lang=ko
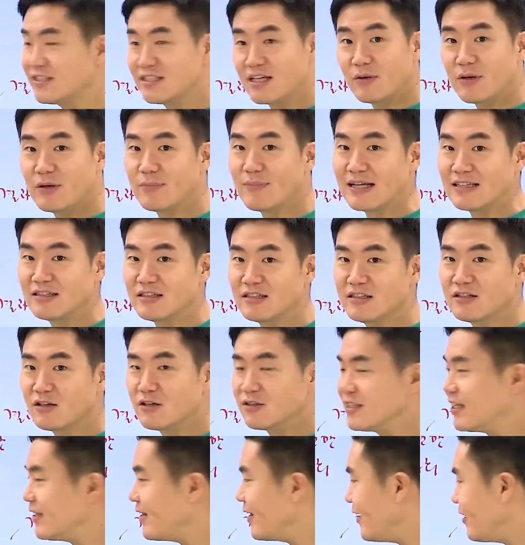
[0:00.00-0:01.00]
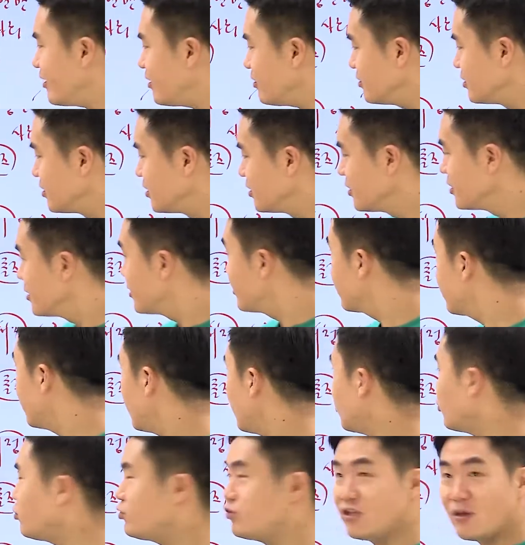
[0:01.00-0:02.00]
사회 만드는 거잖아요. 그리고
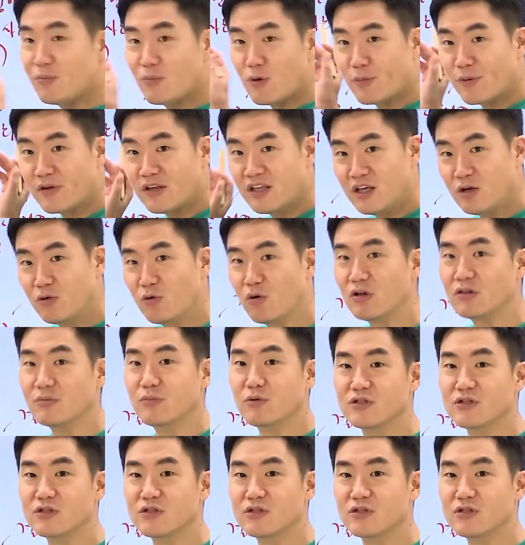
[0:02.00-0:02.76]
롤스의 목표는 인권